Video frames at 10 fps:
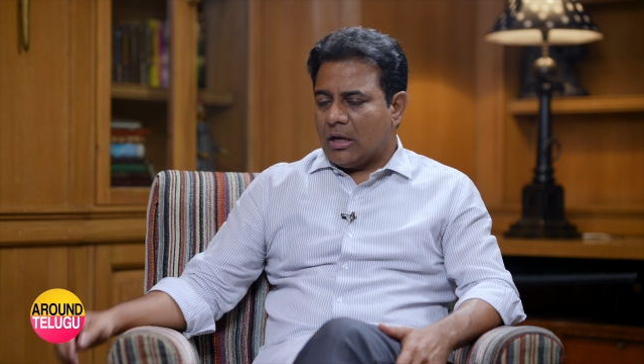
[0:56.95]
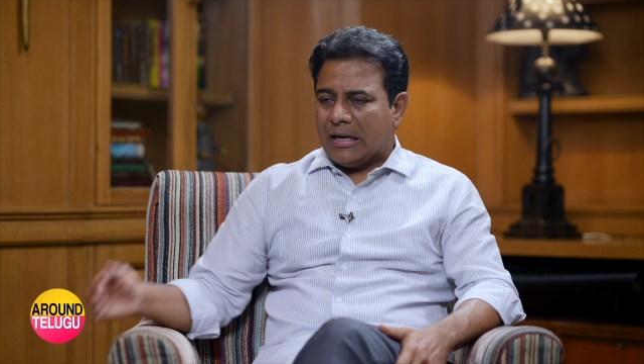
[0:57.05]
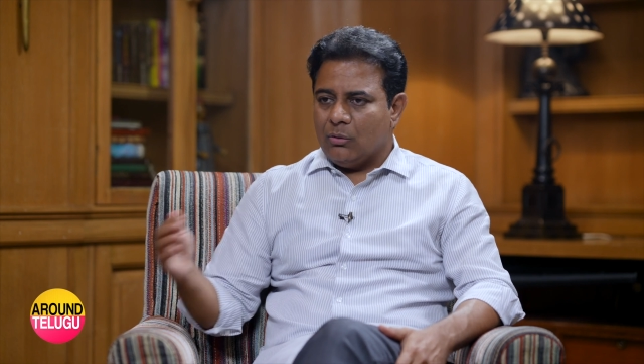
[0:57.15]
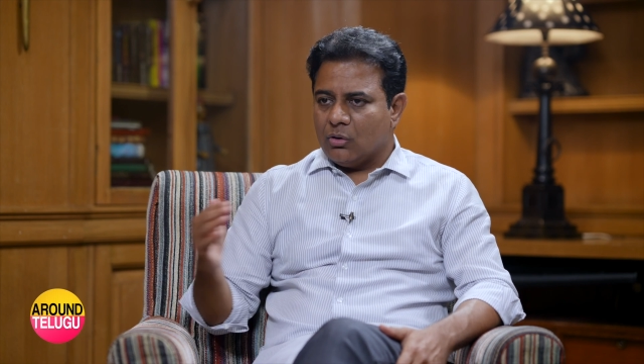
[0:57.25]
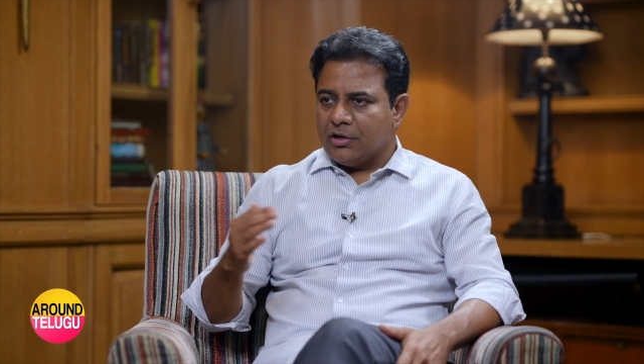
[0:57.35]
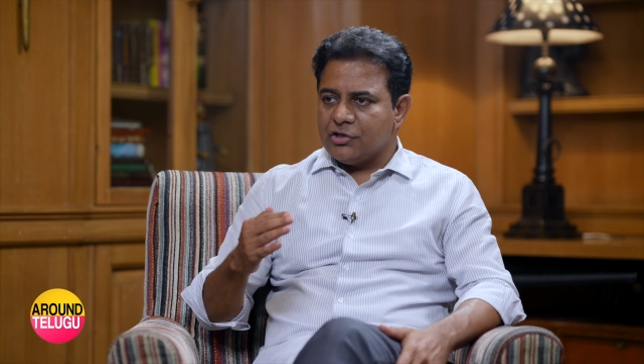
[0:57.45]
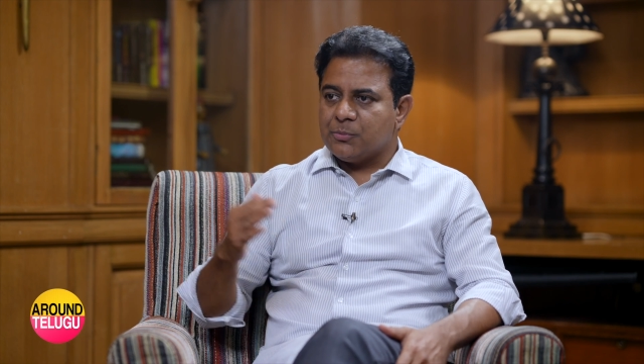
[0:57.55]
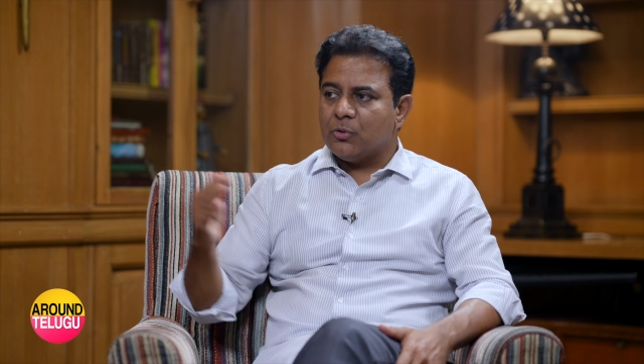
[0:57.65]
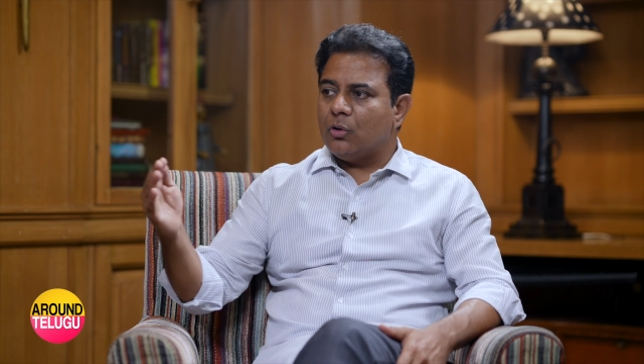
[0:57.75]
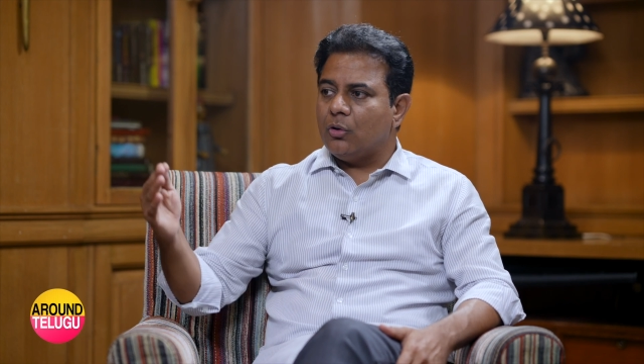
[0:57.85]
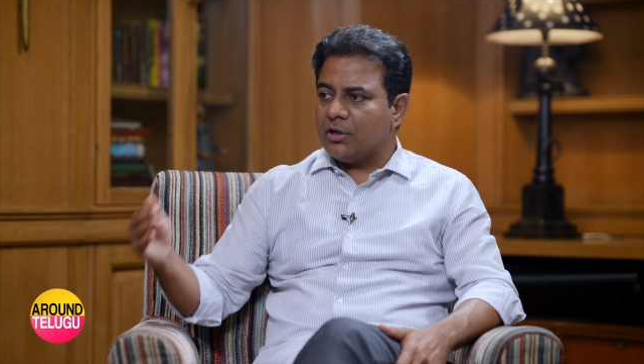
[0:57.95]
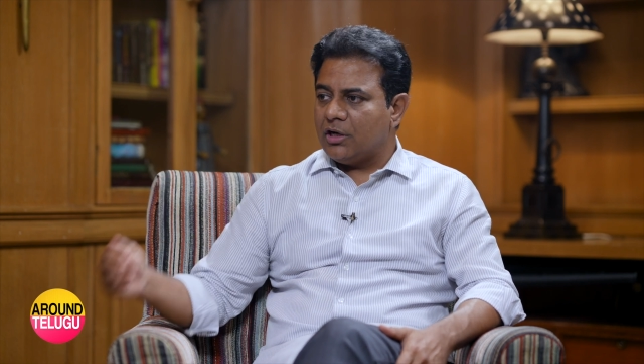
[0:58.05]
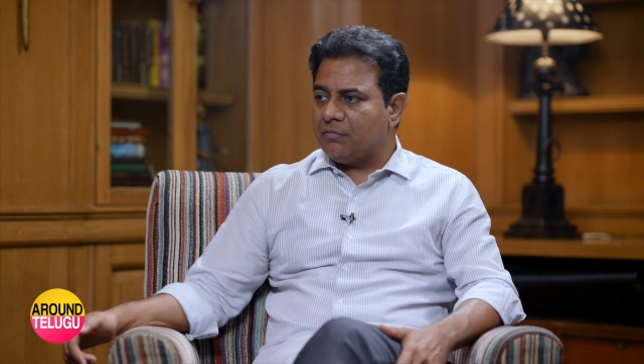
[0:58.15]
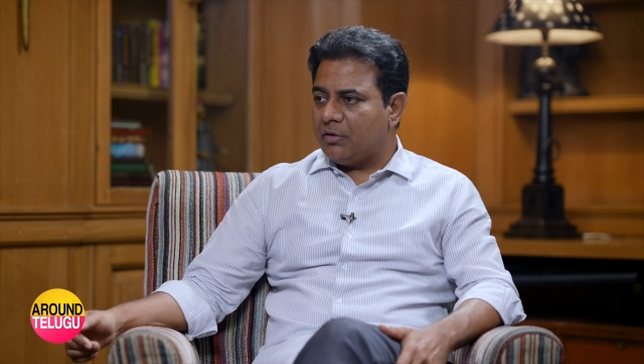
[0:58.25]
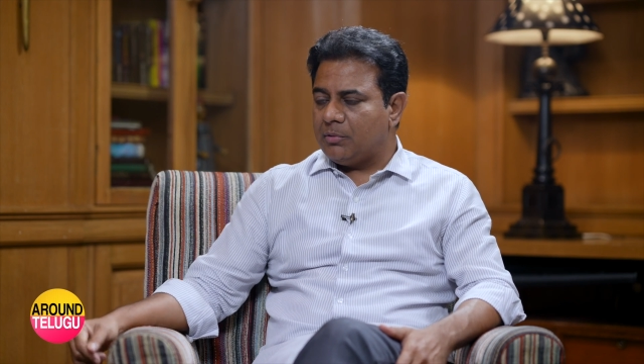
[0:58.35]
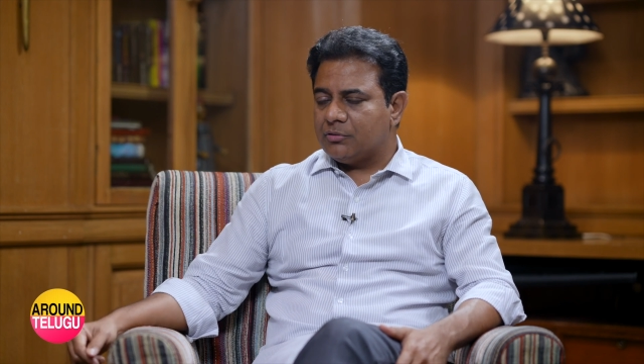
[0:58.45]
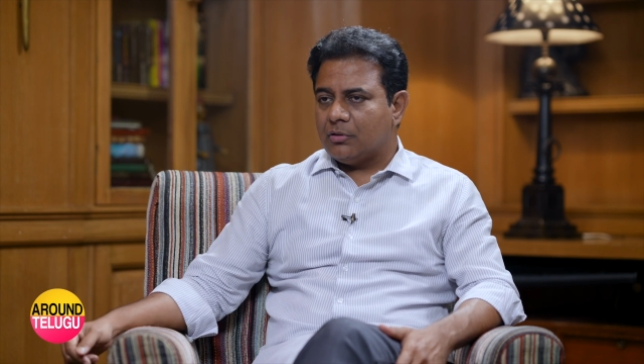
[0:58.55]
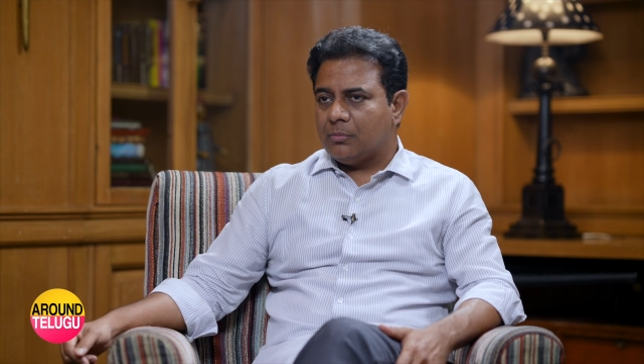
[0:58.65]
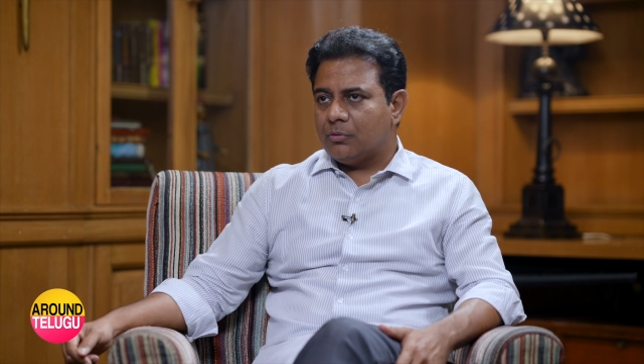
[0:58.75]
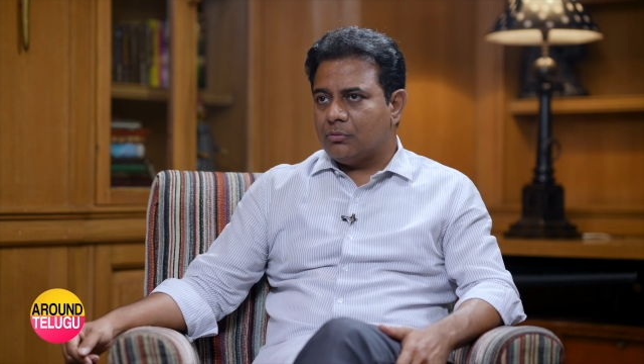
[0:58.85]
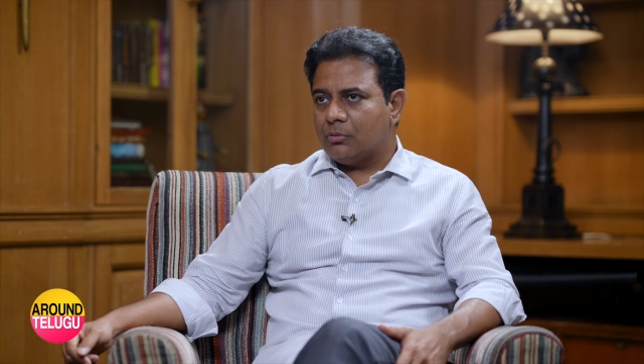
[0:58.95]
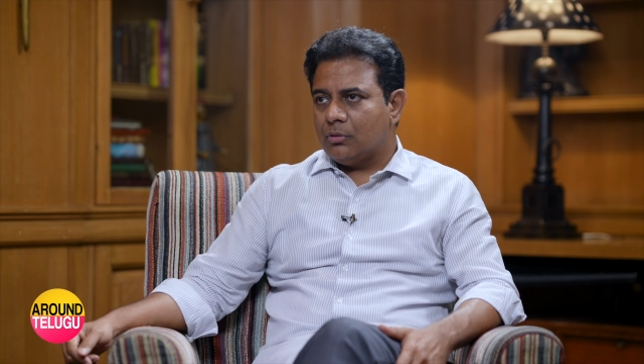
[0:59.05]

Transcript: అనే ఒక నిస్పృహలోకి నెట్టవేయబడుతున్నప్పుడు